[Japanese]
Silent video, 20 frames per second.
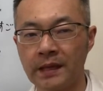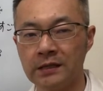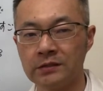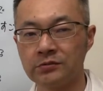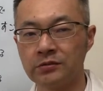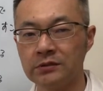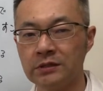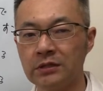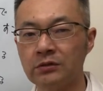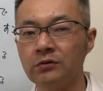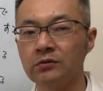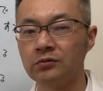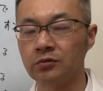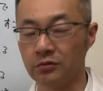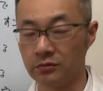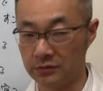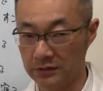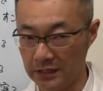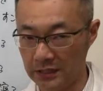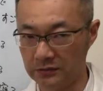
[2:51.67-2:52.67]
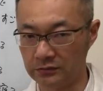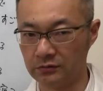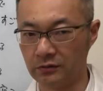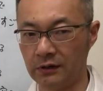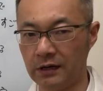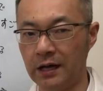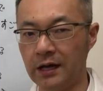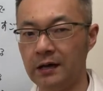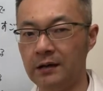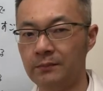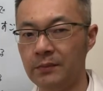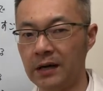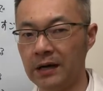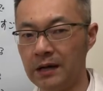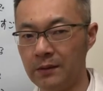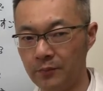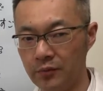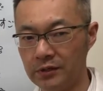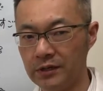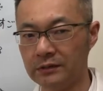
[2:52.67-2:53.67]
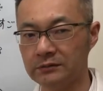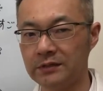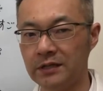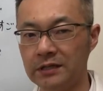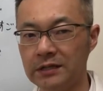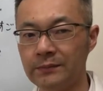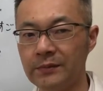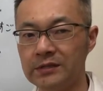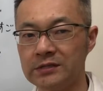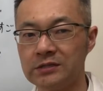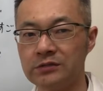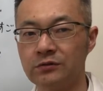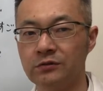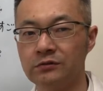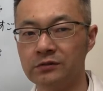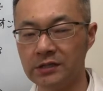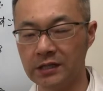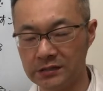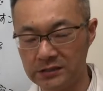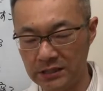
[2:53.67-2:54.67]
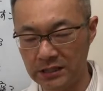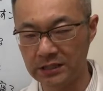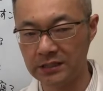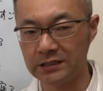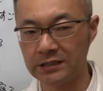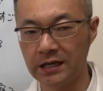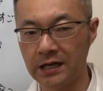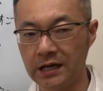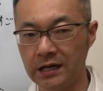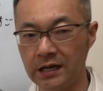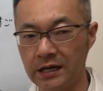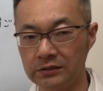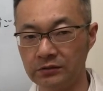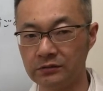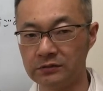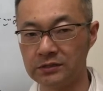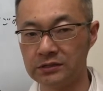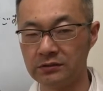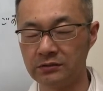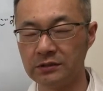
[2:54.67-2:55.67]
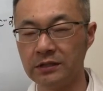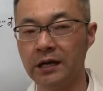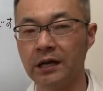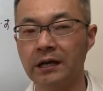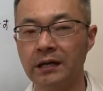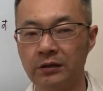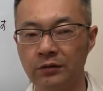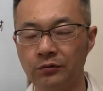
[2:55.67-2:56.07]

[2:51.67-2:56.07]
そういったのを取っていくとか、まあ、漢方薬でいけば血を増やしていきながら血の流